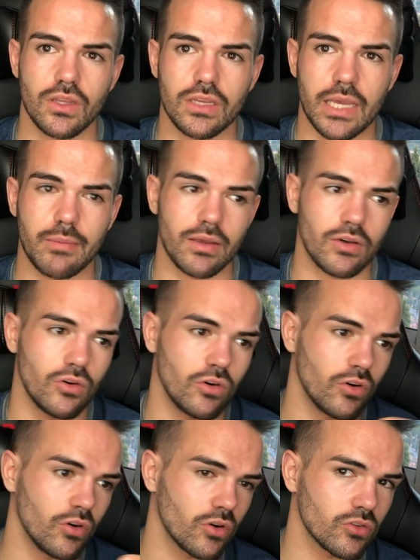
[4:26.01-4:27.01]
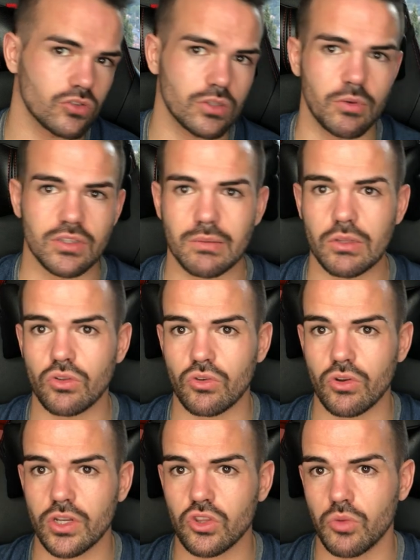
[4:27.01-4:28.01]
Que mejor otro tipo de entrenamiento,
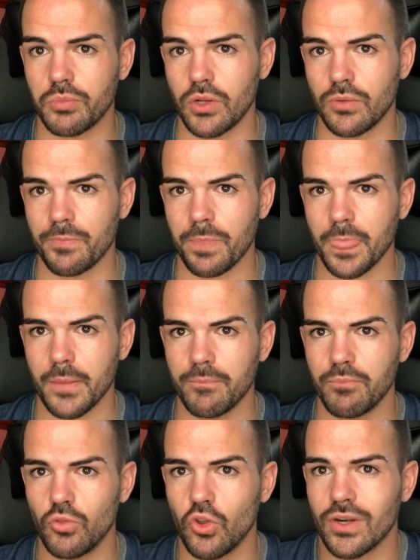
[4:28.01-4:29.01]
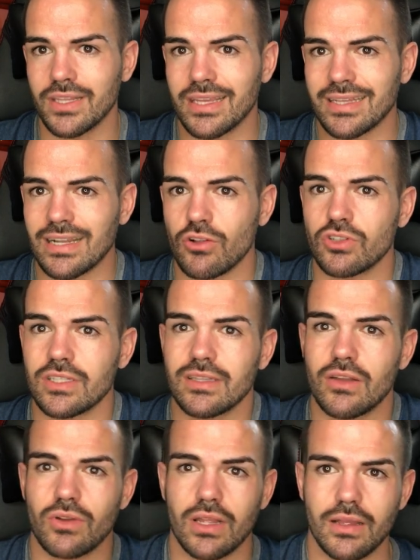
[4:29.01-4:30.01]
correcto. Pero no critiques algo sin
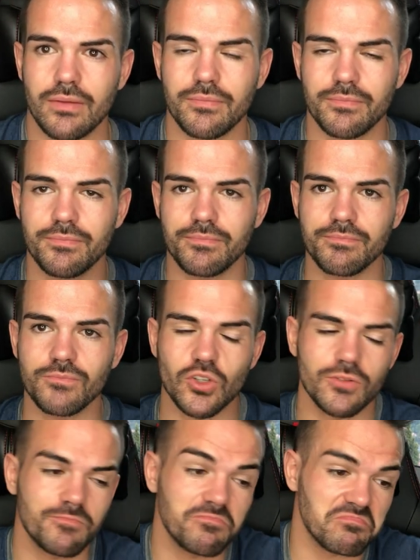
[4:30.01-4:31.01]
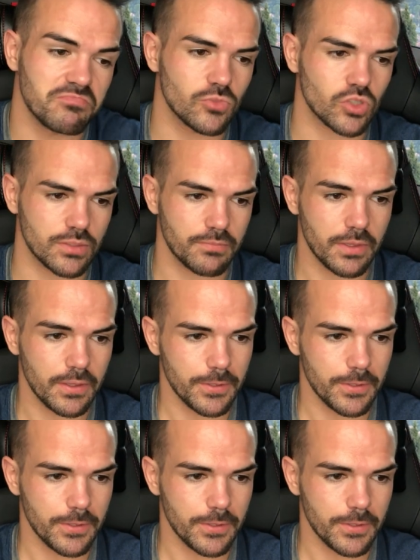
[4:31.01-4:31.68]
dar una... ¿No? No sé.